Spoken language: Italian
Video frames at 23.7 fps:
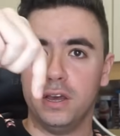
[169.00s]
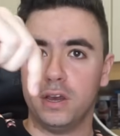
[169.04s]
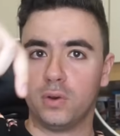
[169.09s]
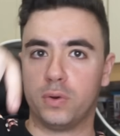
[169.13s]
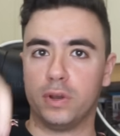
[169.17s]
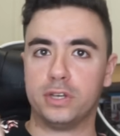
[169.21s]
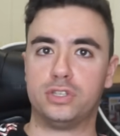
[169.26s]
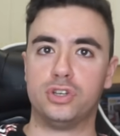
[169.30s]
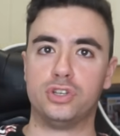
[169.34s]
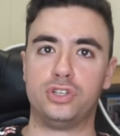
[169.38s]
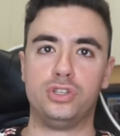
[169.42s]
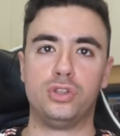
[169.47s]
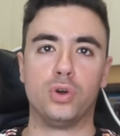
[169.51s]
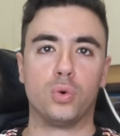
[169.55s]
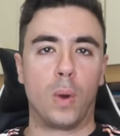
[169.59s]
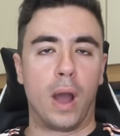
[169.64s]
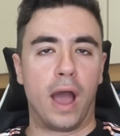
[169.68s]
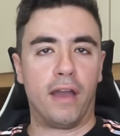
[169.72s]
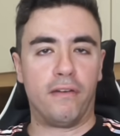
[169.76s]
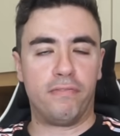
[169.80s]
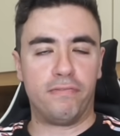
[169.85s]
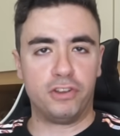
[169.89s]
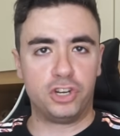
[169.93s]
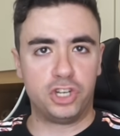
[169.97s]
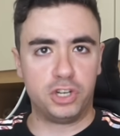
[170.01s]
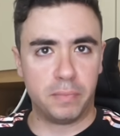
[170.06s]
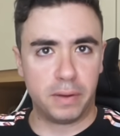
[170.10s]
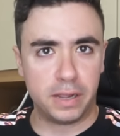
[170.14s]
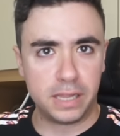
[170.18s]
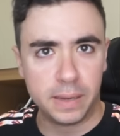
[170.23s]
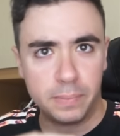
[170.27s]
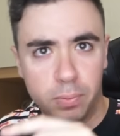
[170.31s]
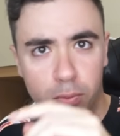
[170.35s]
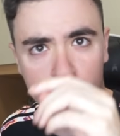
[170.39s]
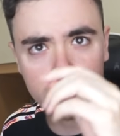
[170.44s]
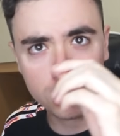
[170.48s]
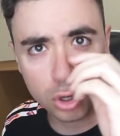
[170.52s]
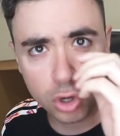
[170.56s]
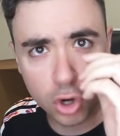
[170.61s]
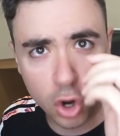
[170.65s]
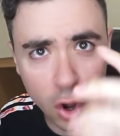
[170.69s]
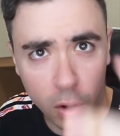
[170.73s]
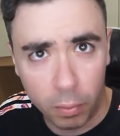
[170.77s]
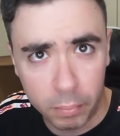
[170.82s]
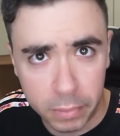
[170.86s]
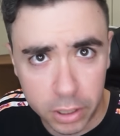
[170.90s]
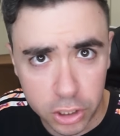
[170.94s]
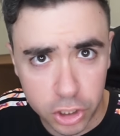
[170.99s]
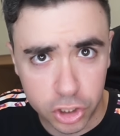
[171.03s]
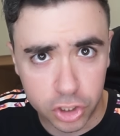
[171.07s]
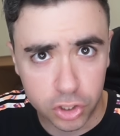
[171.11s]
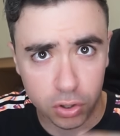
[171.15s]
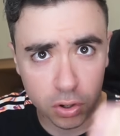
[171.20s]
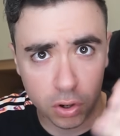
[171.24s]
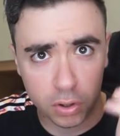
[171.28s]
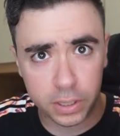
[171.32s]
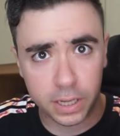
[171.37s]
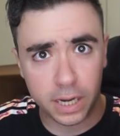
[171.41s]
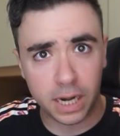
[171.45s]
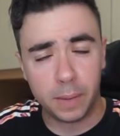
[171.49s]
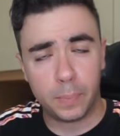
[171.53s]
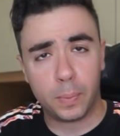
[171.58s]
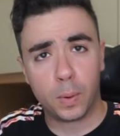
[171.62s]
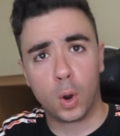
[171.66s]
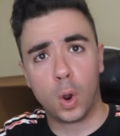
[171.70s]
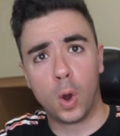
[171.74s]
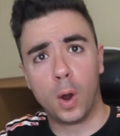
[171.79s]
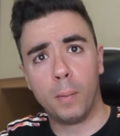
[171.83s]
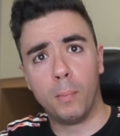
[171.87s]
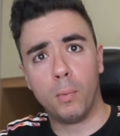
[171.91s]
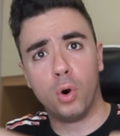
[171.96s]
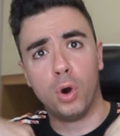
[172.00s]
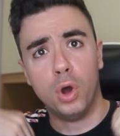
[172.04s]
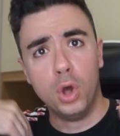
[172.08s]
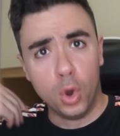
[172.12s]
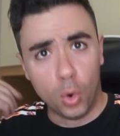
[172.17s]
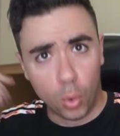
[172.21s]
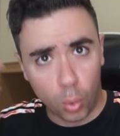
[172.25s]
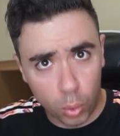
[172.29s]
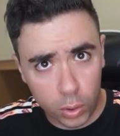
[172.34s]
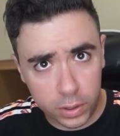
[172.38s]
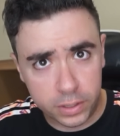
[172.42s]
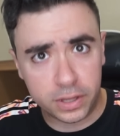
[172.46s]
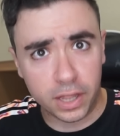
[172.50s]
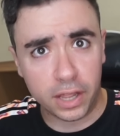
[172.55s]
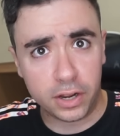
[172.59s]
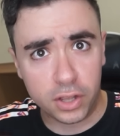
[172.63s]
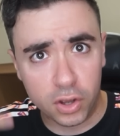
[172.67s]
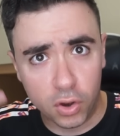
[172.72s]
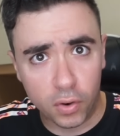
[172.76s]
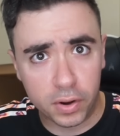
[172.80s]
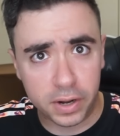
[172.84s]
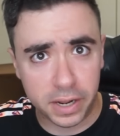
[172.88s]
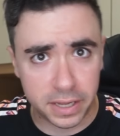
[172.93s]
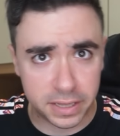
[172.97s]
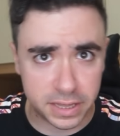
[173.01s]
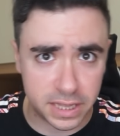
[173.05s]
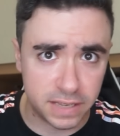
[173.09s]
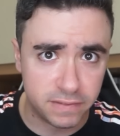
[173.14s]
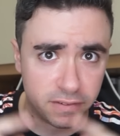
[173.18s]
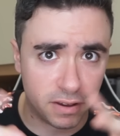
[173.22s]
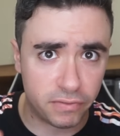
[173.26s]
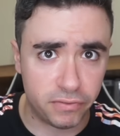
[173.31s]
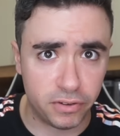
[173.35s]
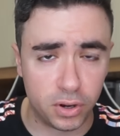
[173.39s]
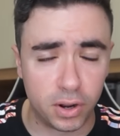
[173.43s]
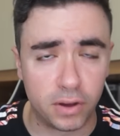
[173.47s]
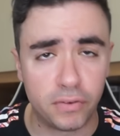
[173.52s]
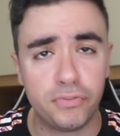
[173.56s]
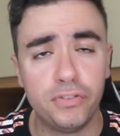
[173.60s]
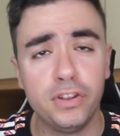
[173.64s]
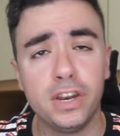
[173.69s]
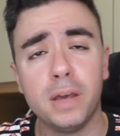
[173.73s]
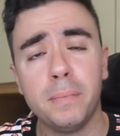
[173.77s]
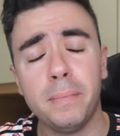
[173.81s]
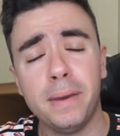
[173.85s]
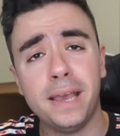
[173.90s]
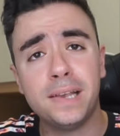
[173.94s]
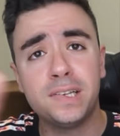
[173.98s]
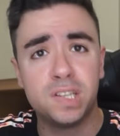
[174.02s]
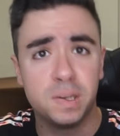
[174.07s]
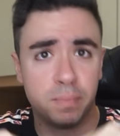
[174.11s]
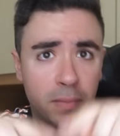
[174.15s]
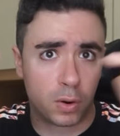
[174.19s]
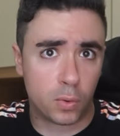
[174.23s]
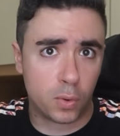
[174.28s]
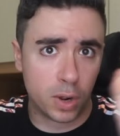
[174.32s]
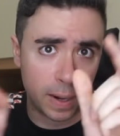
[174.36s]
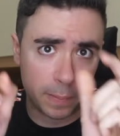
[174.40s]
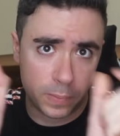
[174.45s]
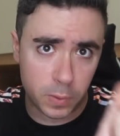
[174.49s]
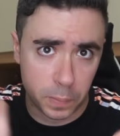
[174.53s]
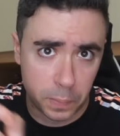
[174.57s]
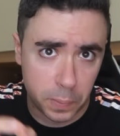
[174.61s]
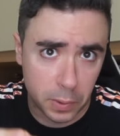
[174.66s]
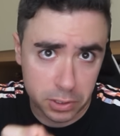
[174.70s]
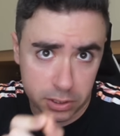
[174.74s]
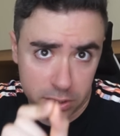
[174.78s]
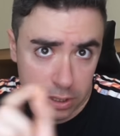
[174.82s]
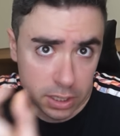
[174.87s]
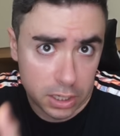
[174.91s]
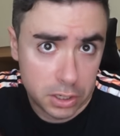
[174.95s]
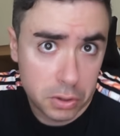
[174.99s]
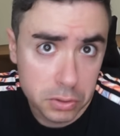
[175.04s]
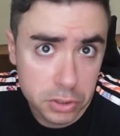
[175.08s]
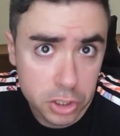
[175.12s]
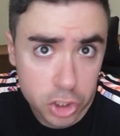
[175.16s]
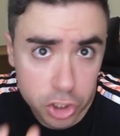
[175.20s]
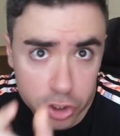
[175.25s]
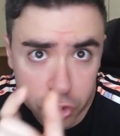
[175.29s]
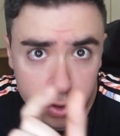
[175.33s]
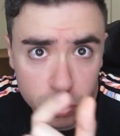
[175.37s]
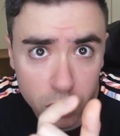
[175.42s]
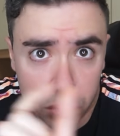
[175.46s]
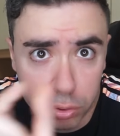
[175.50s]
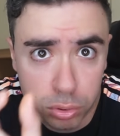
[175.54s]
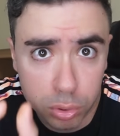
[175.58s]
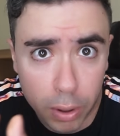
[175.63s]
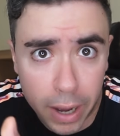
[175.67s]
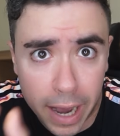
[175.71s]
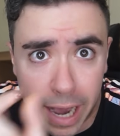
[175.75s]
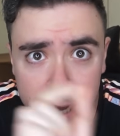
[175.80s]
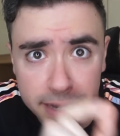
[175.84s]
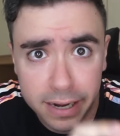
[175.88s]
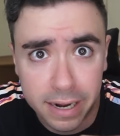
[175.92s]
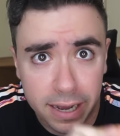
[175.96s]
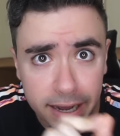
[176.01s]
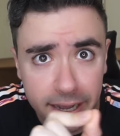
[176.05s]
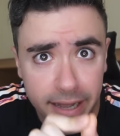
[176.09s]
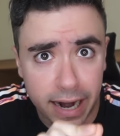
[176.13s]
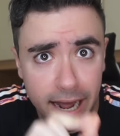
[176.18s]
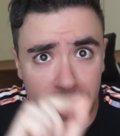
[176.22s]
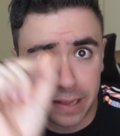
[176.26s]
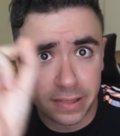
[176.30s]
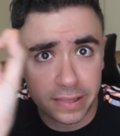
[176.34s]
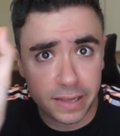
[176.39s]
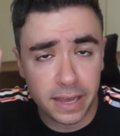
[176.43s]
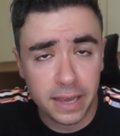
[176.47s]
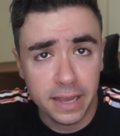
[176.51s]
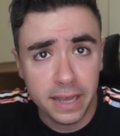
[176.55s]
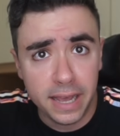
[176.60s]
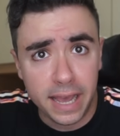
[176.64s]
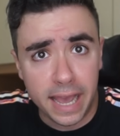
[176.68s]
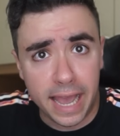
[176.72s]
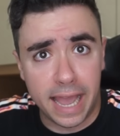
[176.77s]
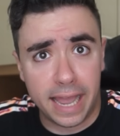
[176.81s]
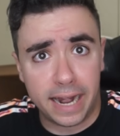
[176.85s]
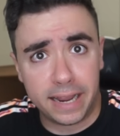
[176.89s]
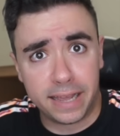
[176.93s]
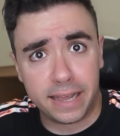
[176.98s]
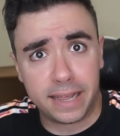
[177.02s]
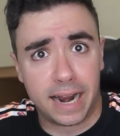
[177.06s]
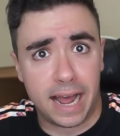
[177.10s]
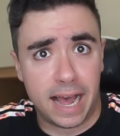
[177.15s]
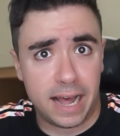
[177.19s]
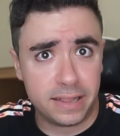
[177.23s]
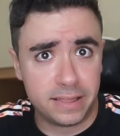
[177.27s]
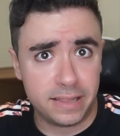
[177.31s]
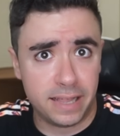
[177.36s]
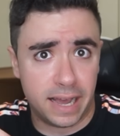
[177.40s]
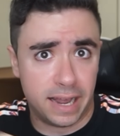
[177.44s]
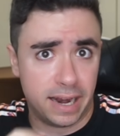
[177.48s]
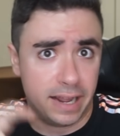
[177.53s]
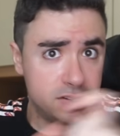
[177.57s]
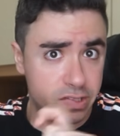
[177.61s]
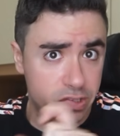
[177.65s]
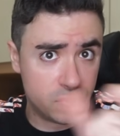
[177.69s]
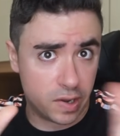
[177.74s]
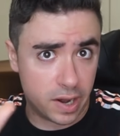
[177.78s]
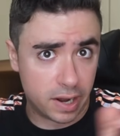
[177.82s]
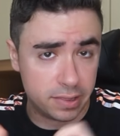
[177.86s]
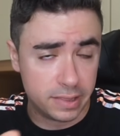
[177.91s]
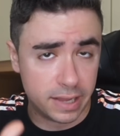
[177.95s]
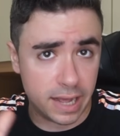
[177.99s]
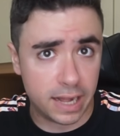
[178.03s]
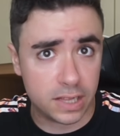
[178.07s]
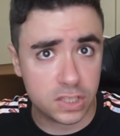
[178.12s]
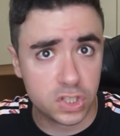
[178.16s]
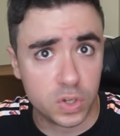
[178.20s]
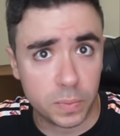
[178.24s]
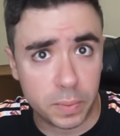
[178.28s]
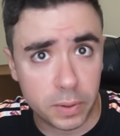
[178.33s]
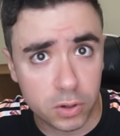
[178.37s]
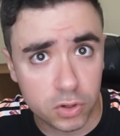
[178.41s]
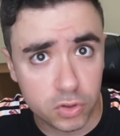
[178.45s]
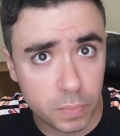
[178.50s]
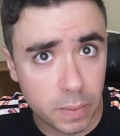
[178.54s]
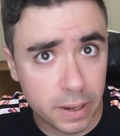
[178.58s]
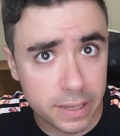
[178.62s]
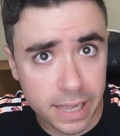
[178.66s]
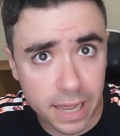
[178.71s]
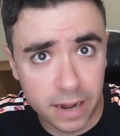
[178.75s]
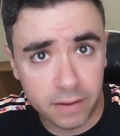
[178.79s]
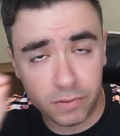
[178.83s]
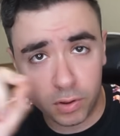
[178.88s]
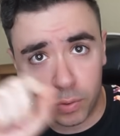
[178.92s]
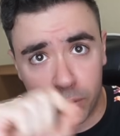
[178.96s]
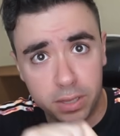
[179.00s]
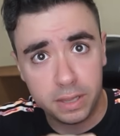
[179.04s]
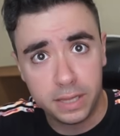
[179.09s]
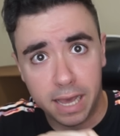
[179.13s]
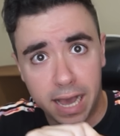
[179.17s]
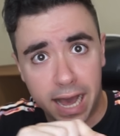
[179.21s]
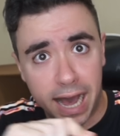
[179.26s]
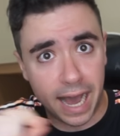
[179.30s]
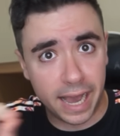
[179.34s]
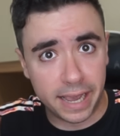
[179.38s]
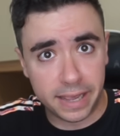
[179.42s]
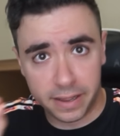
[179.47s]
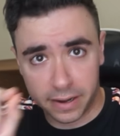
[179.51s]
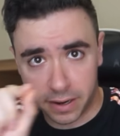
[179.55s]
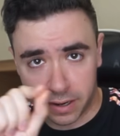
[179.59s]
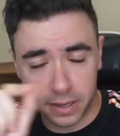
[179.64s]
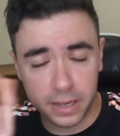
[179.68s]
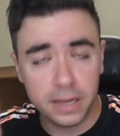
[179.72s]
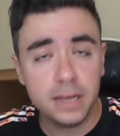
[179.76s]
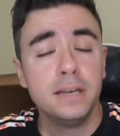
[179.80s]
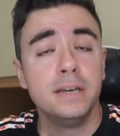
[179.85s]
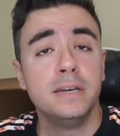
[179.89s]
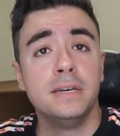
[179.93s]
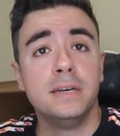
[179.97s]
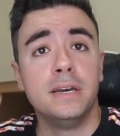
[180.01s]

questo sito qua, fcmaglia.com, ci sono delle promo ulteriori attive fino a fine mese, ma quella più importante è il codice sconto, AIRA grande, R grande, Alessio Randazzo per non sbagliarvi, quindi AIR, eh?